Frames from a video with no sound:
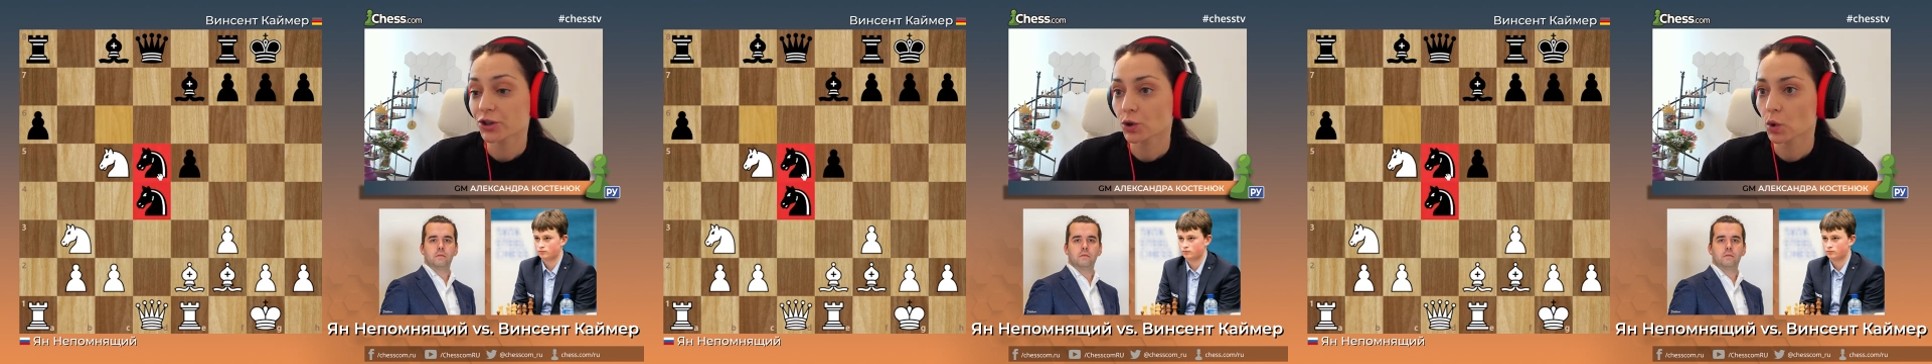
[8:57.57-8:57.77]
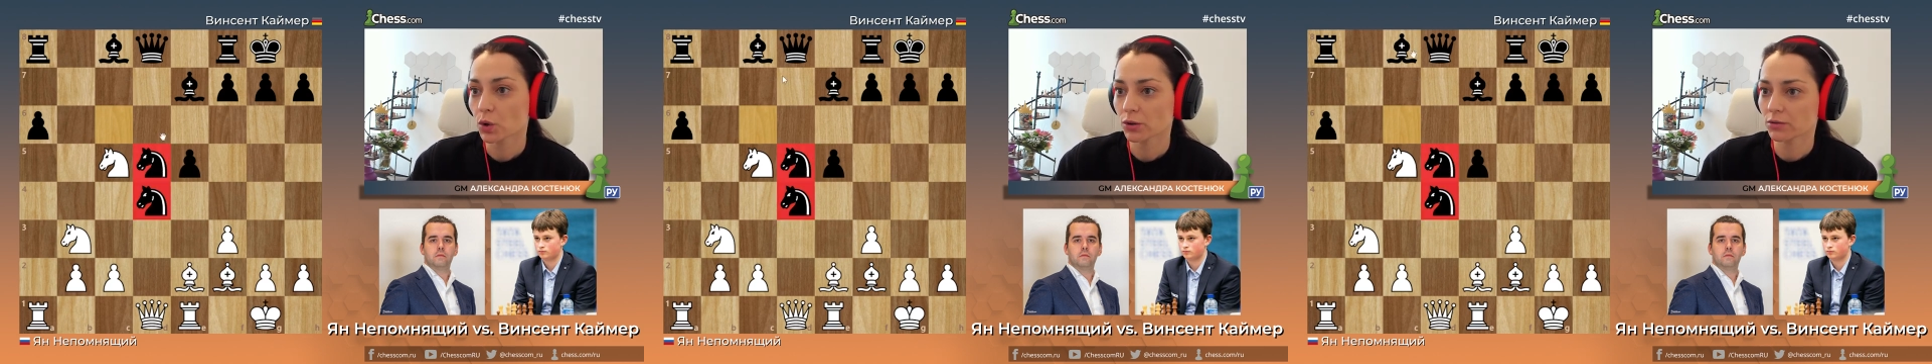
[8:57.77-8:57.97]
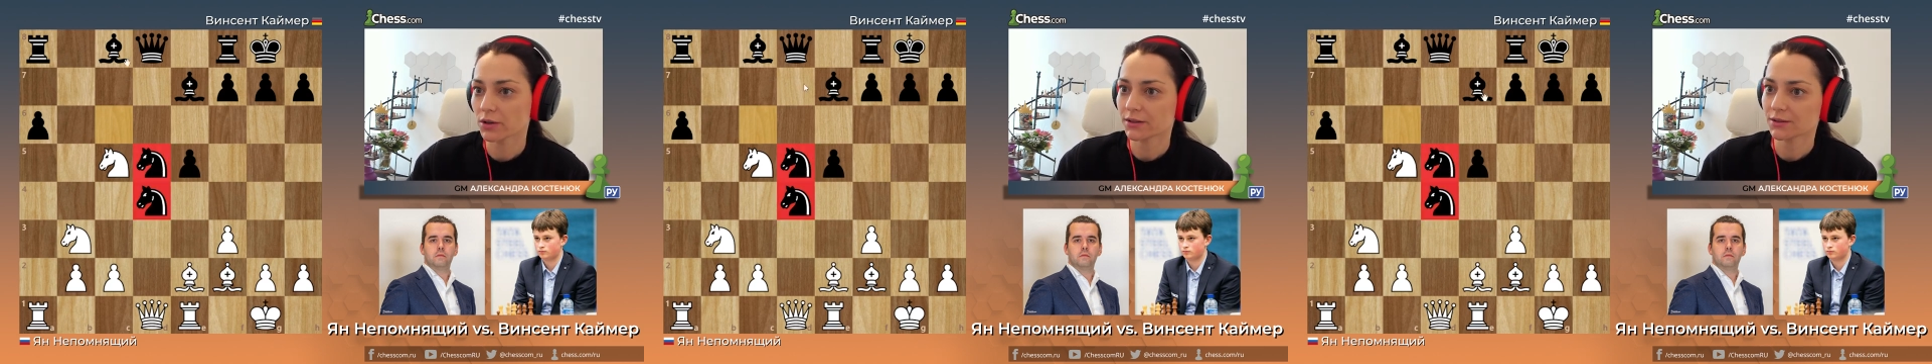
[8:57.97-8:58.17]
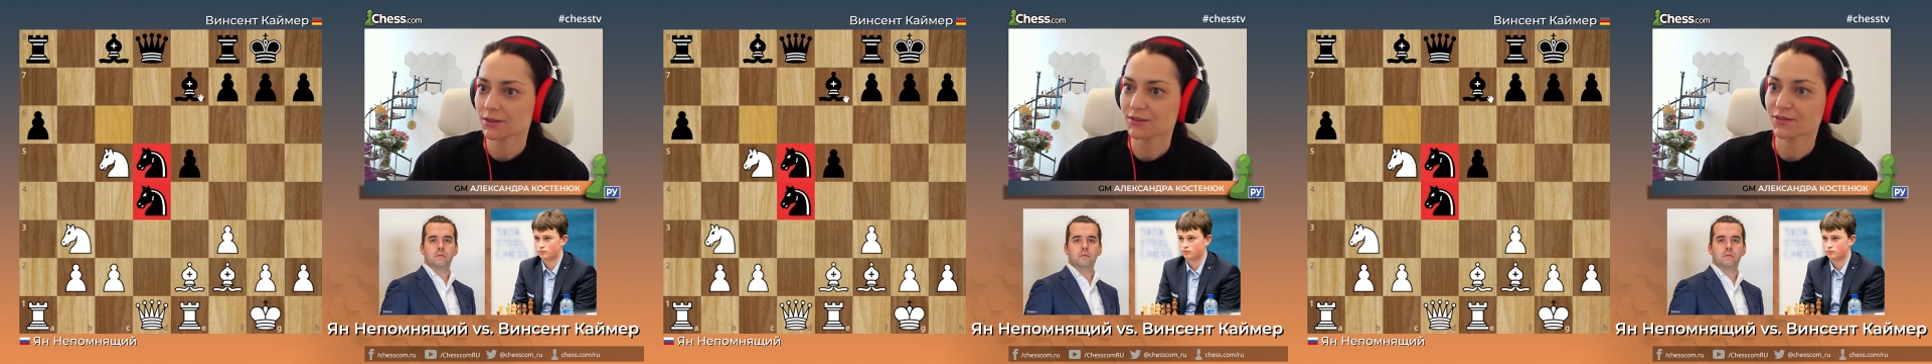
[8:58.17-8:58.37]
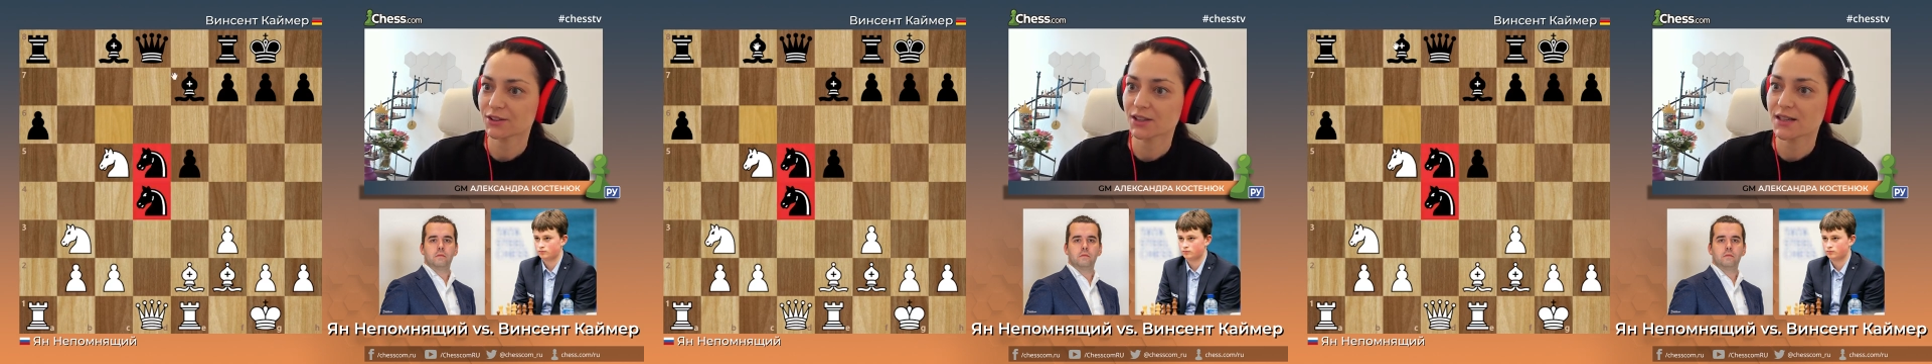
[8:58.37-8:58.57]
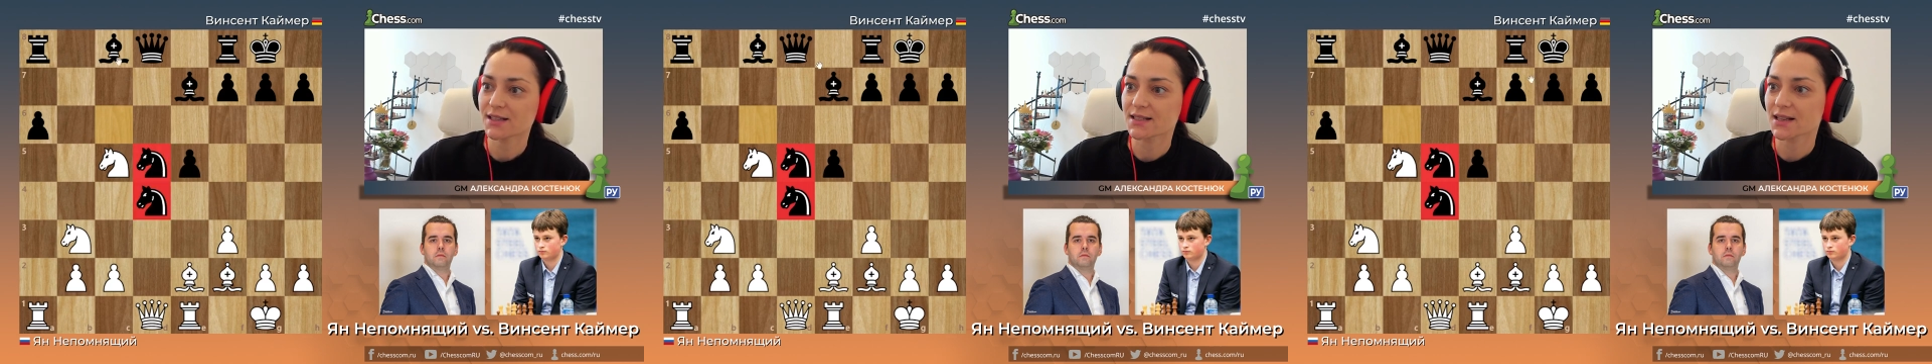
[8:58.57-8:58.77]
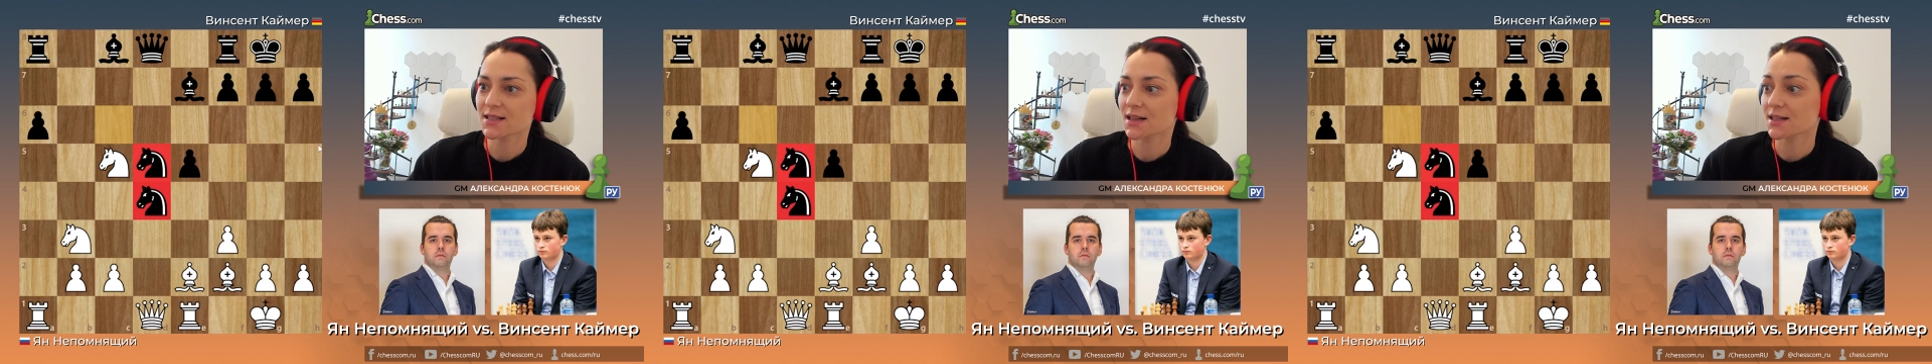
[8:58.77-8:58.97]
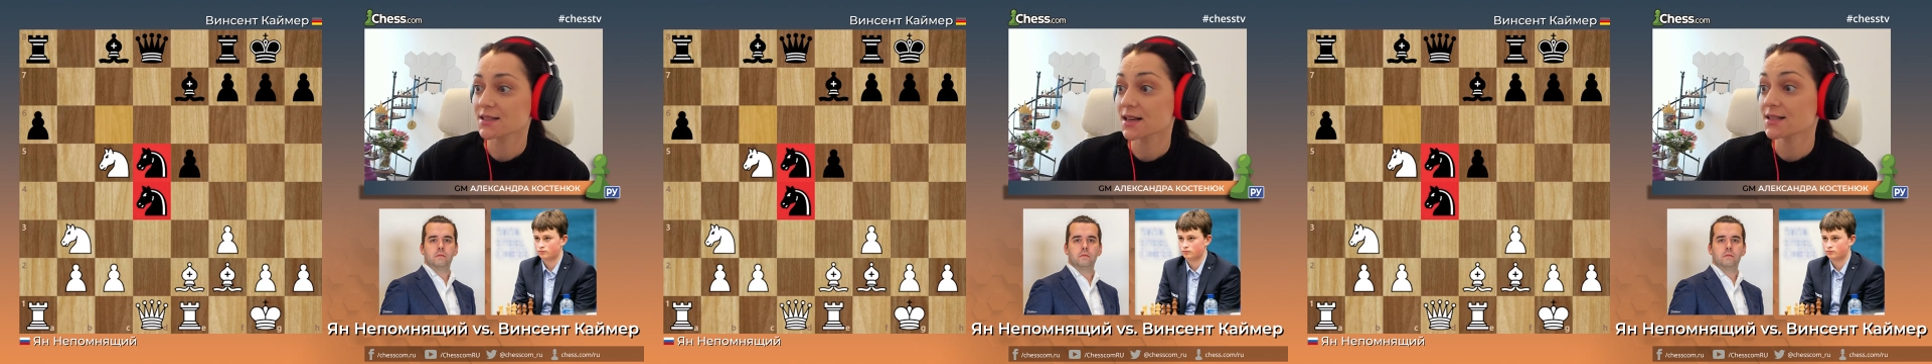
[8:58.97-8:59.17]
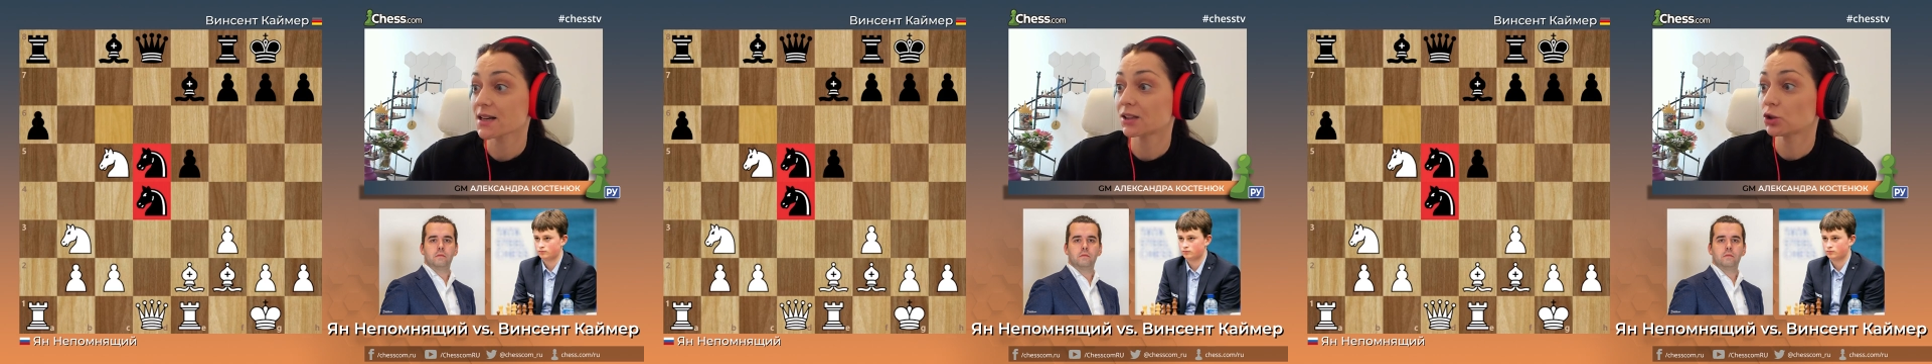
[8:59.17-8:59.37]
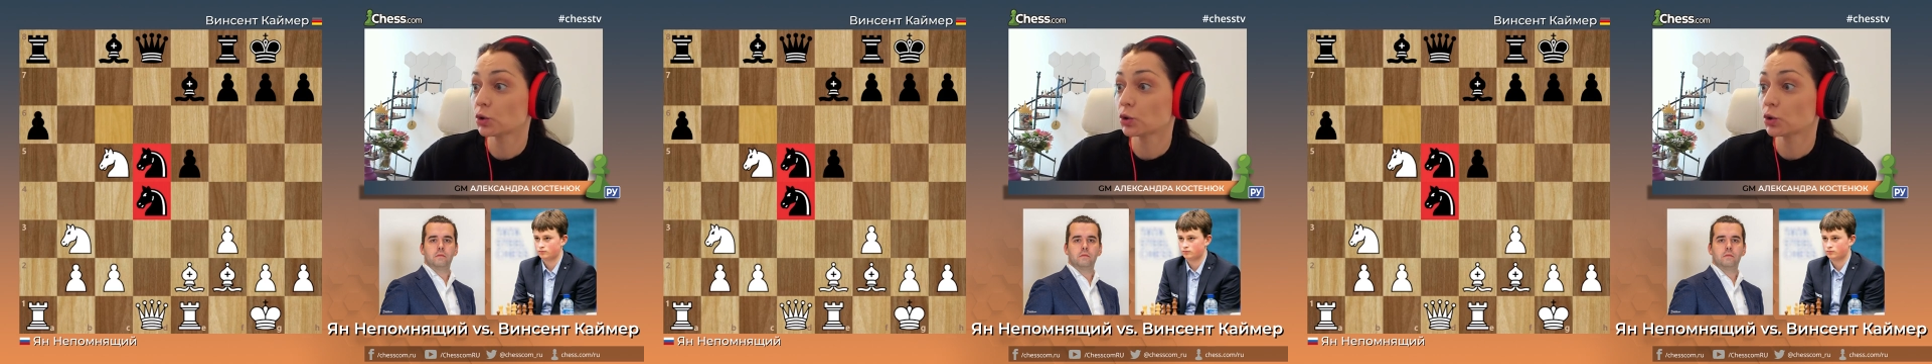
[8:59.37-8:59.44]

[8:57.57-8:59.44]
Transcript: но этого нельзя сказать о